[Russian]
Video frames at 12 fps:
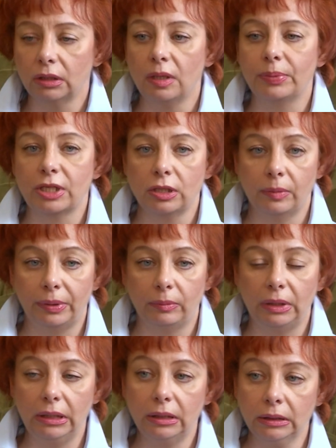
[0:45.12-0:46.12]
когда прошла
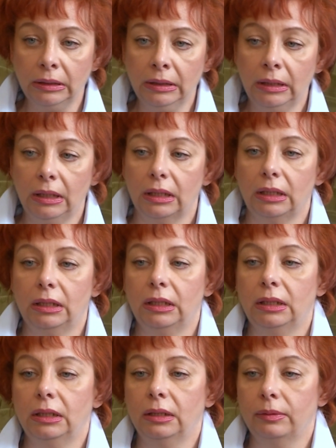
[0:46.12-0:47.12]
премьера,
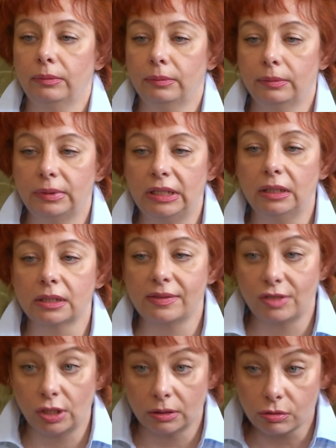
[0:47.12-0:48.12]
а, те
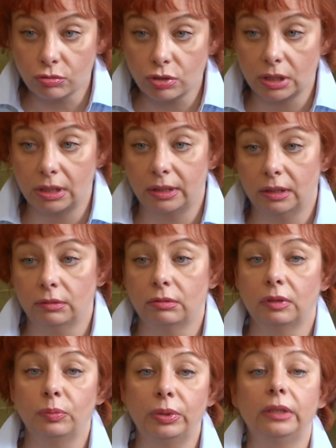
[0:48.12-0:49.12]
священнослужители,
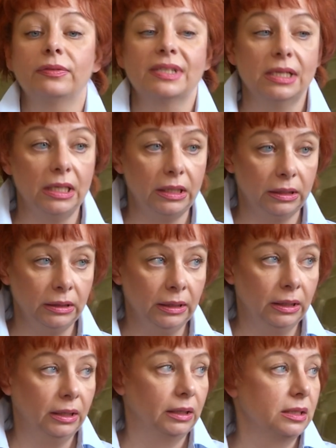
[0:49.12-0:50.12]
которые были в зале,
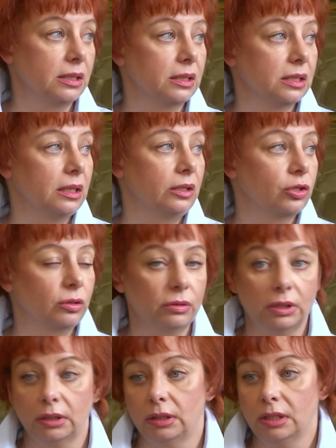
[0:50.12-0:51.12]
они сказали, что
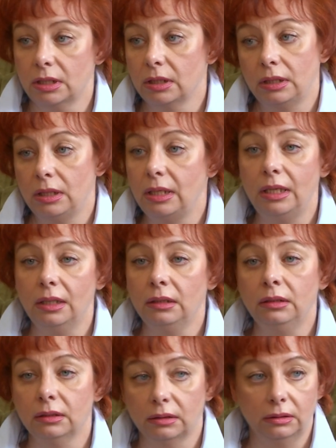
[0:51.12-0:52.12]
это, конечно,
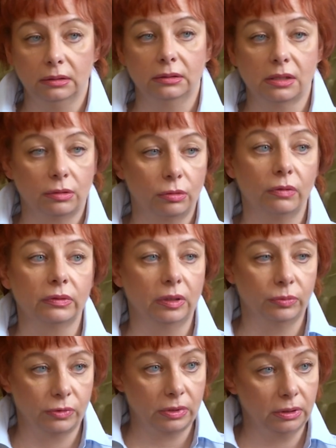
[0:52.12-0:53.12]
не э,
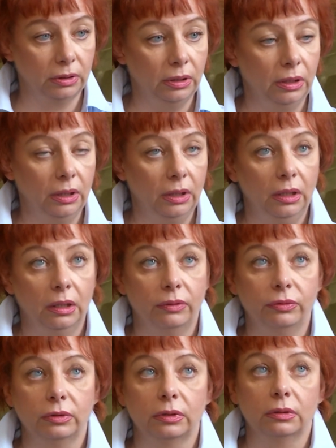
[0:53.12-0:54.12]
церковная музыка.
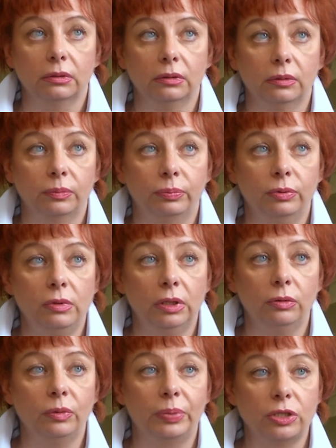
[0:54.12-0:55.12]
Вот. Э, по
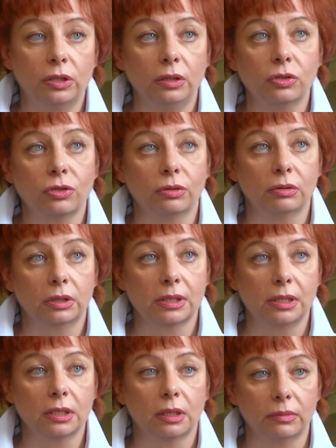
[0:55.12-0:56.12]
одной причине, что это
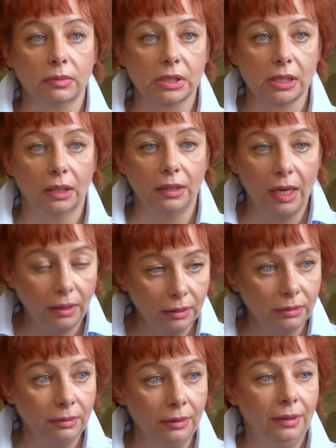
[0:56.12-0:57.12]
слишком
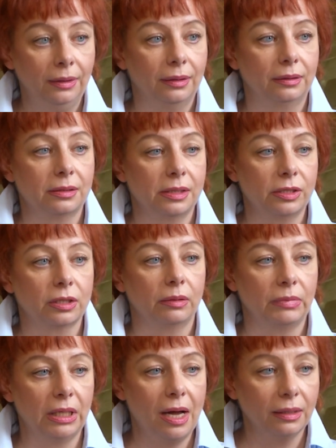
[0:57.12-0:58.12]
эмоционально, это
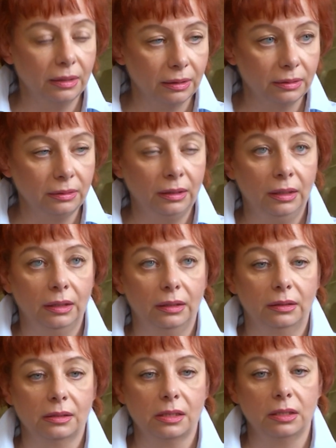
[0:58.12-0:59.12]
слишком ярко,
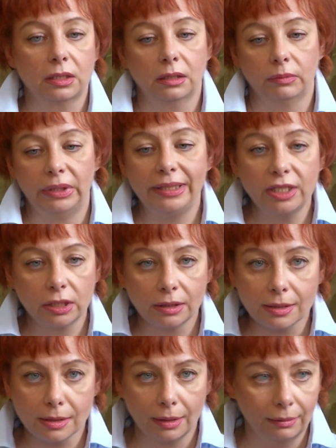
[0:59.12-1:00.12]
это слишком
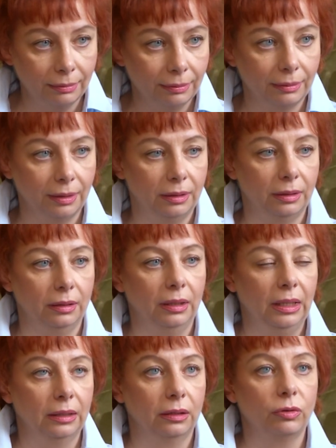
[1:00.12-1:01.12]
личностно, это
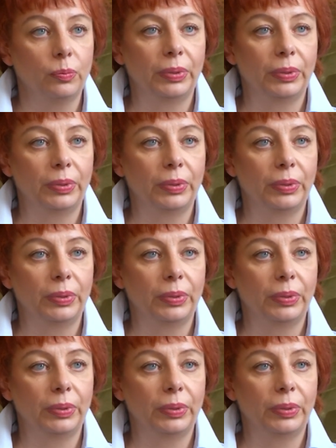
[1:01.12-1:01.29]
такое